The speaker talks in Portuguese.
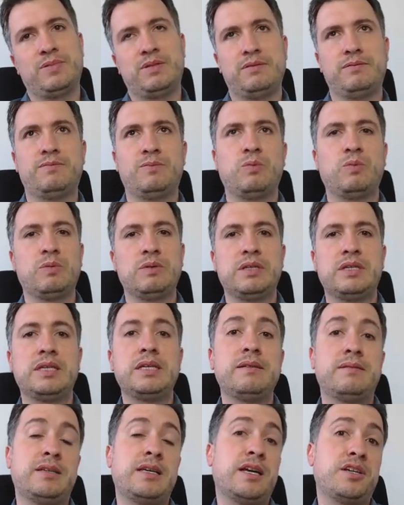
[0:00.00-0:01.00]
Tipo,
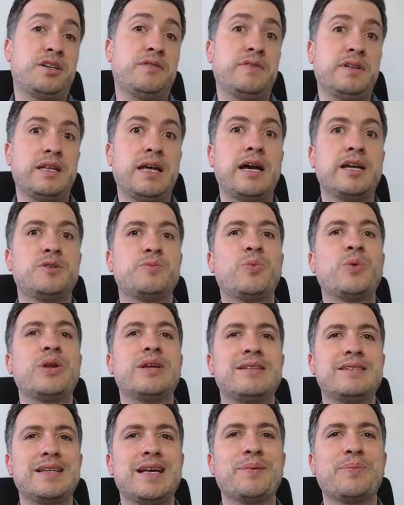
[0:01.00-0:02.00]
que, que atividade, por
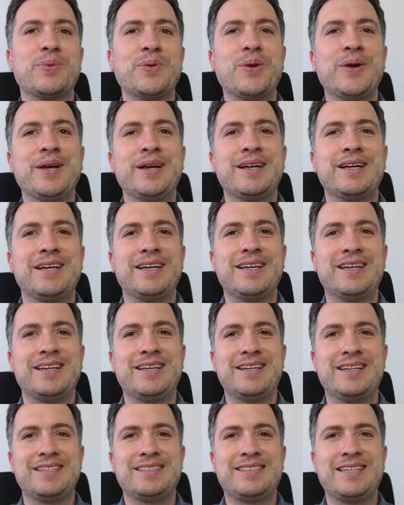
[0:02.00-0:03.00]
exemplo,
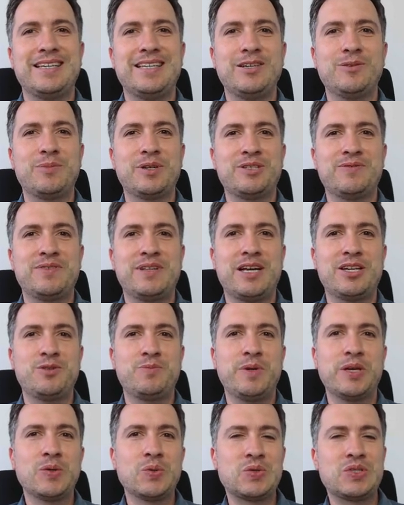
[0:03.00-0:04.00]
é, é, seria uma atividade
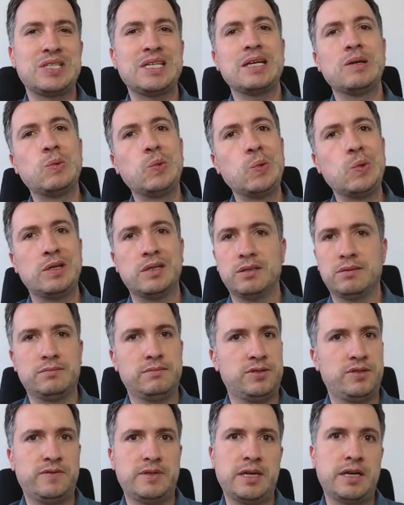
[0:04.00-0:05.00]
menos segura?
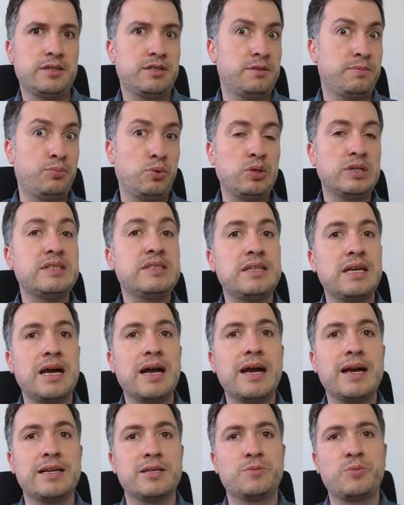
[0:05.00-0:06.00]
Atividade de
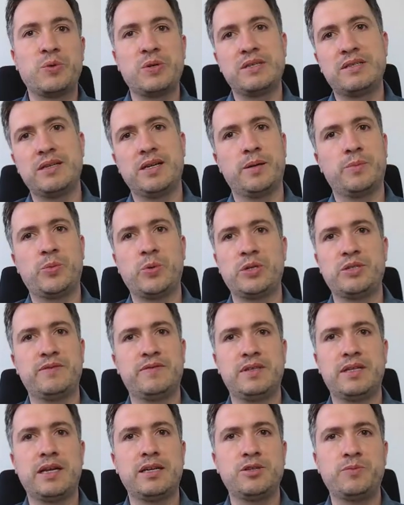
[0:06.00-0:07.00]
policiais, por exemplo,
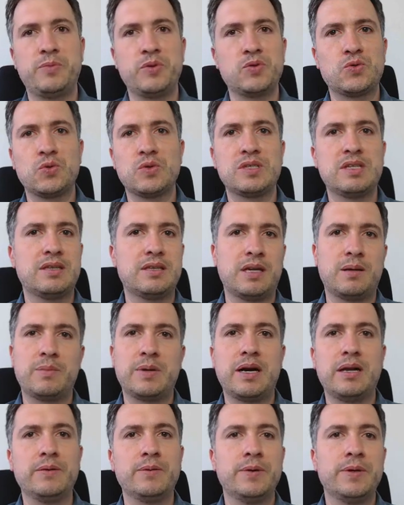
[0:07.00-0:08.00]
atividade de pessoas que
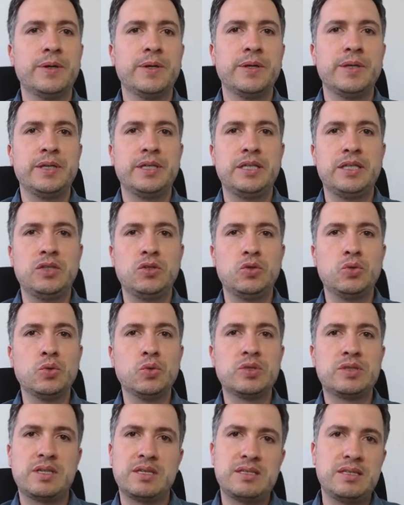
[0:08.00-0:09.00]
trabalham em
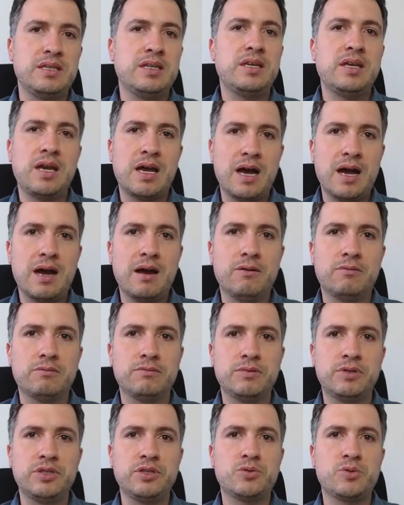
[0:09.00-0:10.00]
indústrias em que há
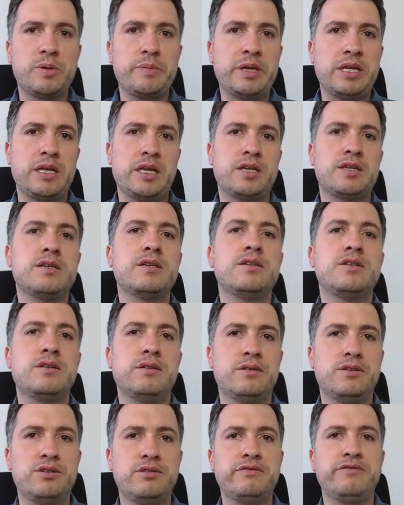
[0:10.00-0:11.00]
um risco iminente
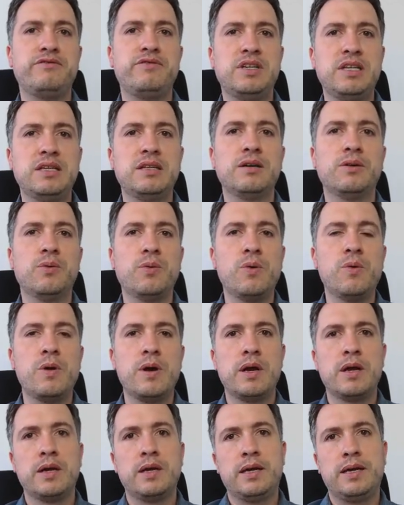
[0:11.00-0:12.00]
de, de vida
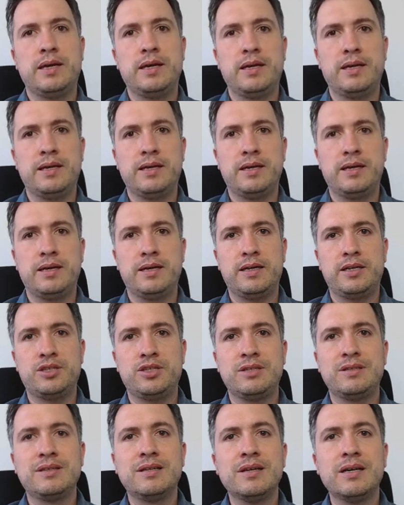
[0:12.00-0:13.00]
ou é, é, é
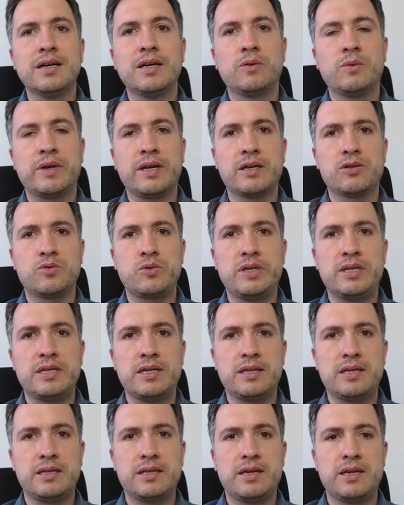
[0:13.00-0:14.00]
de dano à sua
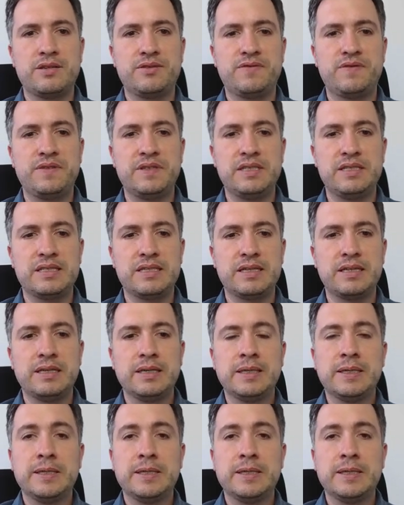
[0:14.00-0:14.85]
integridade física